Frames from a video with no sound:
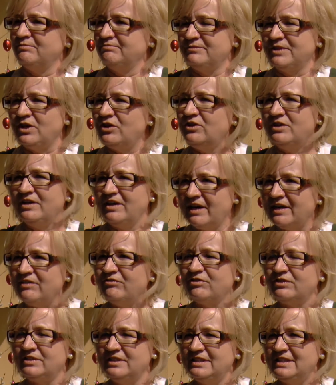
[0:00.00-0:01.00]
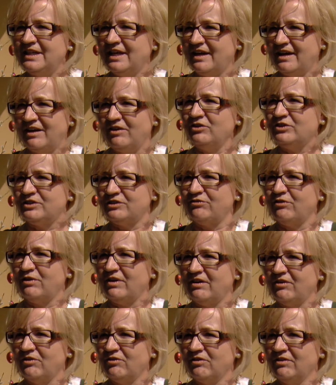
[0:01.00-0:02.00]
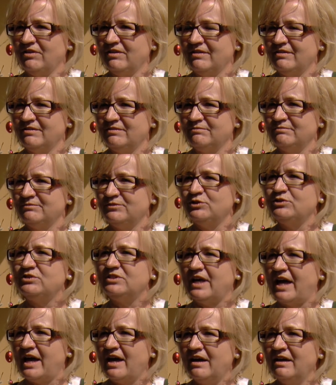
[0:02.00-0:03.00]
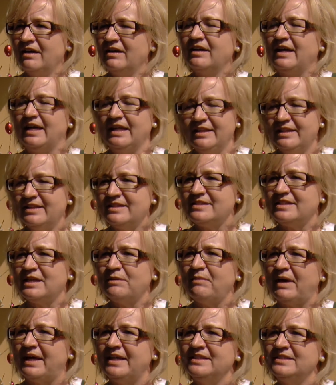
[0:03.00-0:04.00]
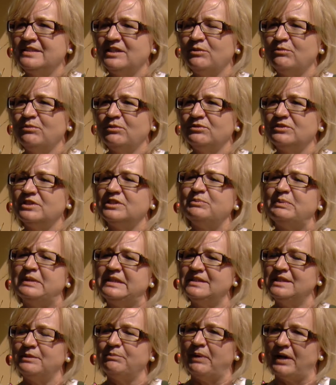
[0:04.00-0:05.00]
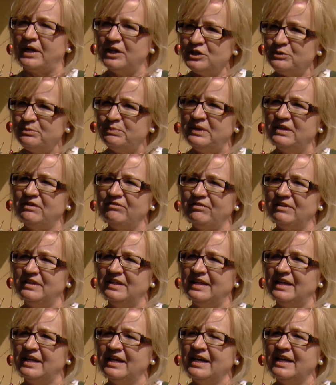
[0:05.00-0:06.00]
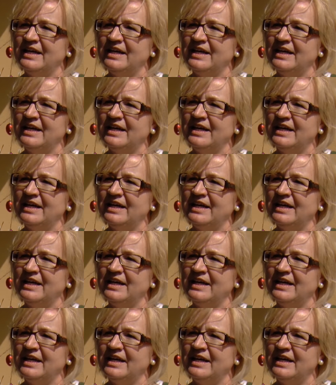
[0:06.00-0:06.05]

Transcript: ja, einfach diese Herausforderung zu zeigen, geht es gemeinsam und das beste Beispiel, finde ich,